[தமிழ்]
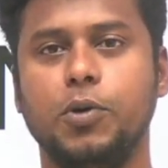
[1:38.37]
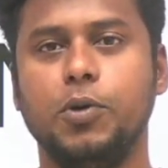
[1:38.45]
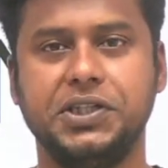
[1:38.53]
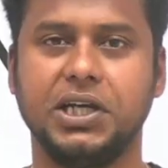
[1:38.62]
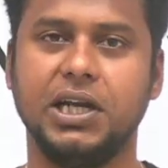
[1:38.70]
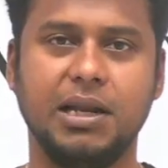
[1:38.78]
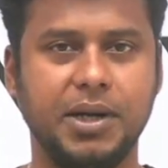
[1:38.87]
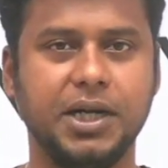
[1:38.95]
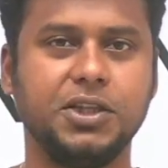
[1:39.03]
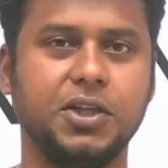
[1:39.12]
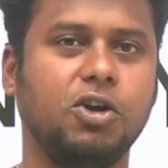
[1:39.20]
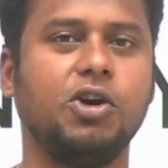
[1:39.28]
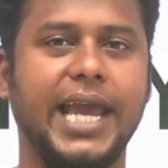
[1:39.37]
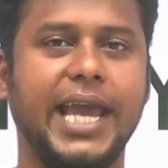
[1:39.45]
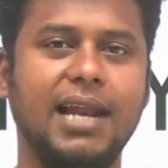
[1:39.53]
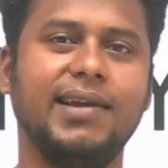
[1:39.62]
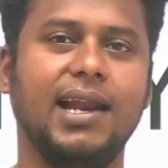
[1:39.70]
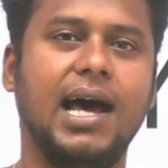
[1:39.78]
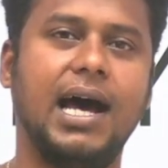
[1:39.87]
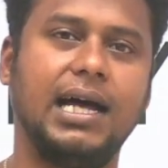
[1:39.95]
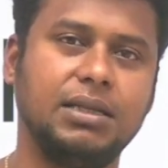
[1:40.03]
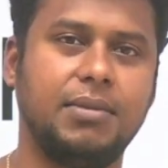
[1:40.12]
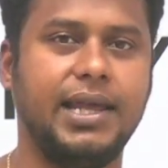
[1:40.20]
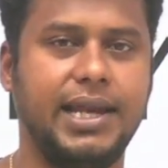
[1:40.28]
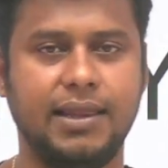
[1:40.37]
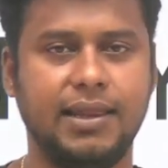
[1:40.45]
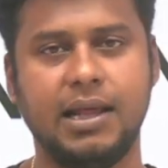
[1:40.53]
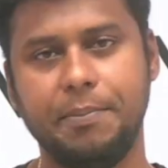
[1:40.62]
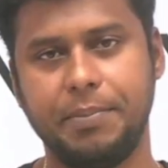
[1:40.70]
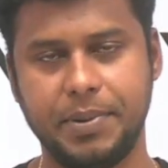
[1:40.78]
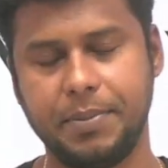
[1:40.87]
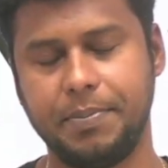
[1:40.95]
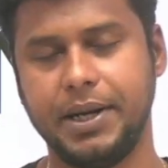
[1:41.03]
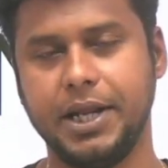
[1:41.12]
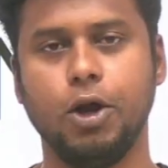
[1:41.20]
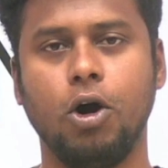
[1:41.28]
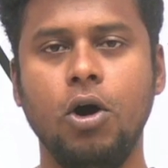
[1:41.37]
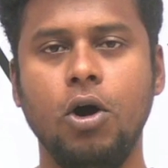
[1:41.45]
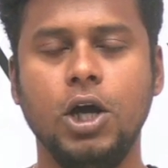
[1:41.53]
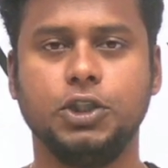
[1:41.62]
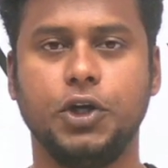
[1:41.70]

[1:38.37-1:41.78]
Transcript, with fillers: முயற்சிகளையும் நம்ம எடுத்துருக்கிறோம் கேள்விகள்லாம் அந்த மாதிரியாக தான் ப்ரிப்பேர் பண்ணியிருக்கிறோம்